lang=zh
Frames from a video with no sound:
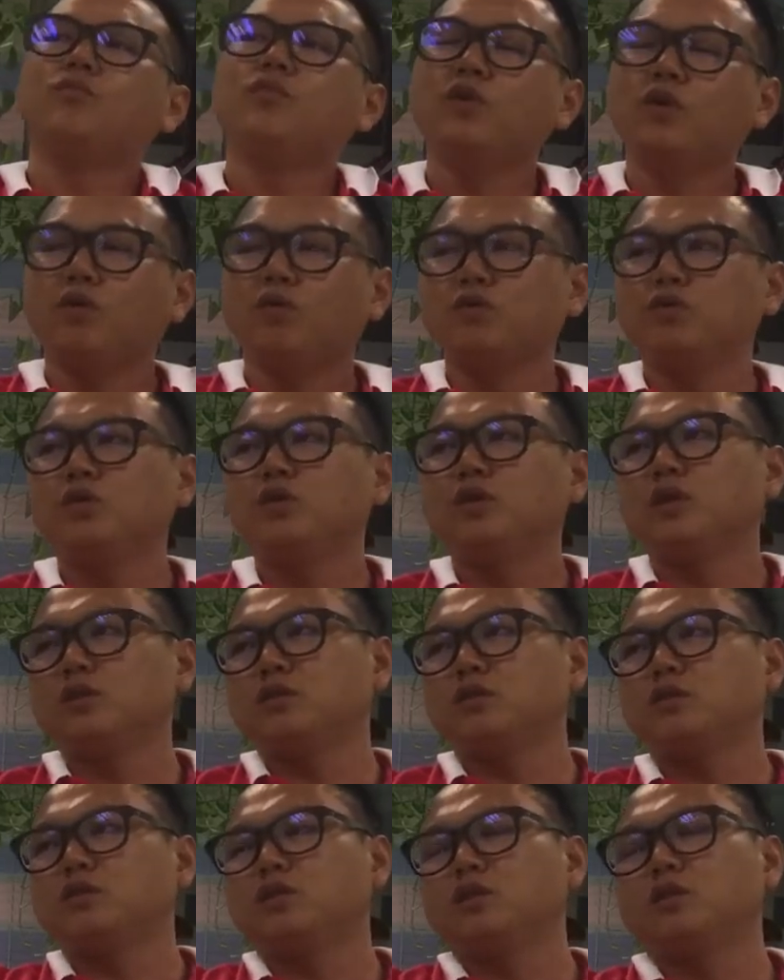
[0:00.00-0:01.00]
不然我觉得它
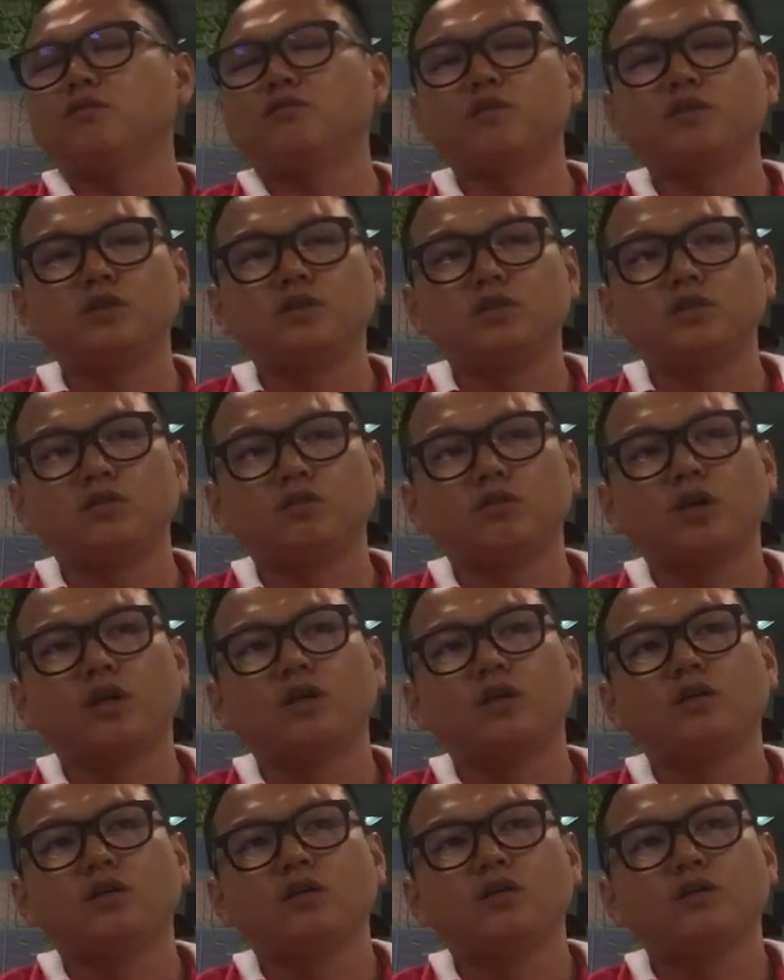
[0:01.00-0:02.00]
只是一个分级的概
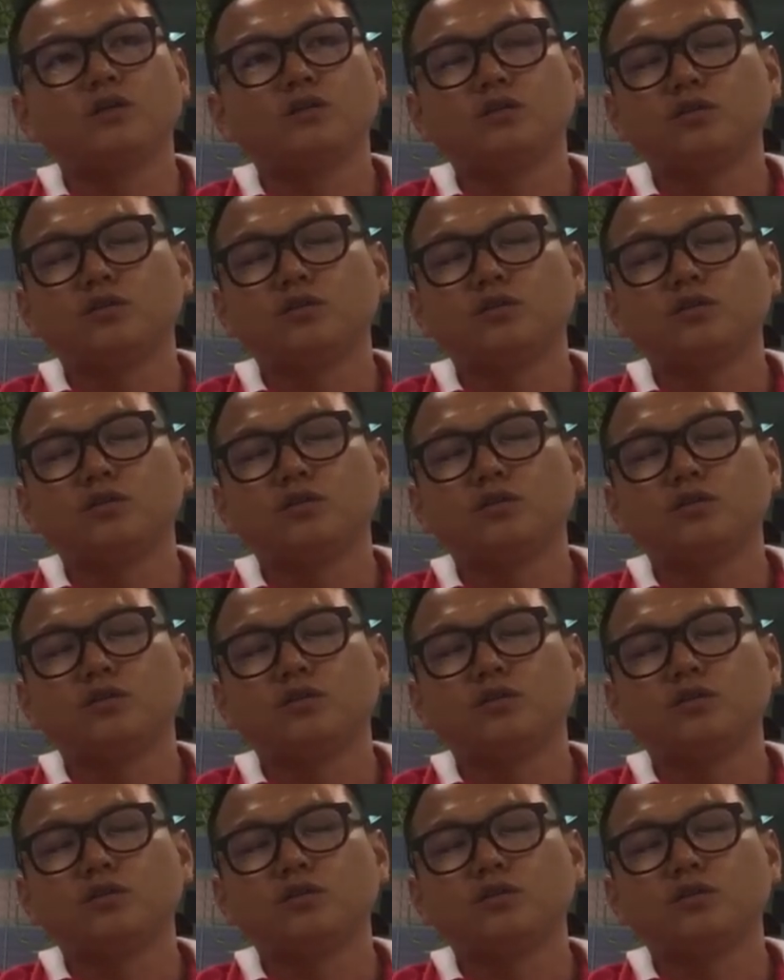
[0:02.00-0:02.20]
念而已，